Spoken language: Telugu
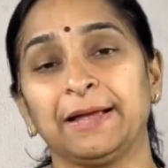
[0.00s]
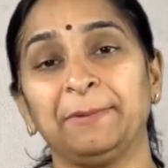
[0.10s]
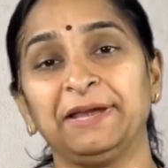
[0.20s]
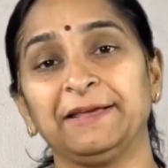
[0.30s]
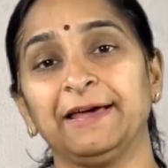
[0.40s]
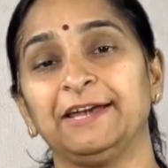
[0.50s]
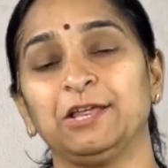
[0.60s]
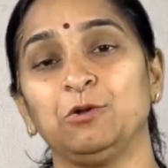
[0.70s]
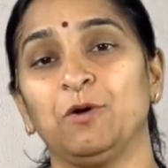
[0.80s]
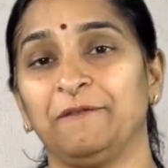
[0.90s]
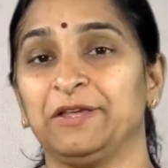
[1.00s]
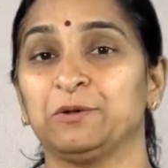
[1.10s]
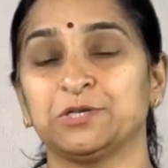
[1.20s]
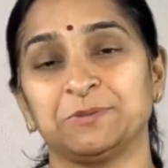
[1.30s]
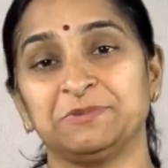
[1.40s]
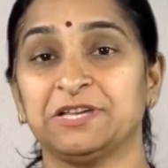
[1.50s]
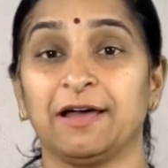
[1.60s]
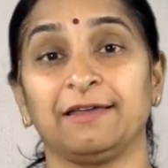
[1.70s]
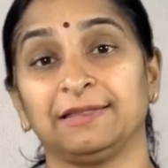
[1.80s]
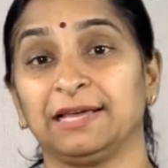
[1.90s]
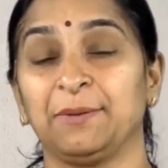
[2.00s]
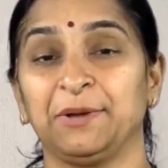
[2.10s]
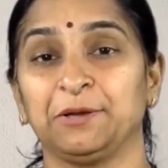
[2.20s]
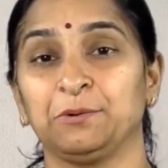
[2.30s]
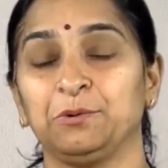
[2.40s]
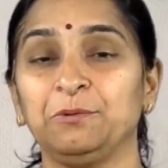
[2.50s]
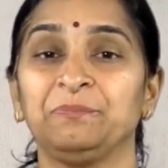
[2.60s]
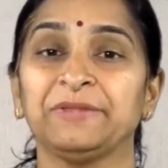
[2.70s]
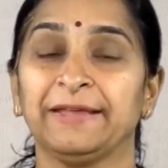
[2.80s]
కాబట్టి గరిటలు అవి కొంచెం జాగ్రత్తగా పెట్టుకుంటూ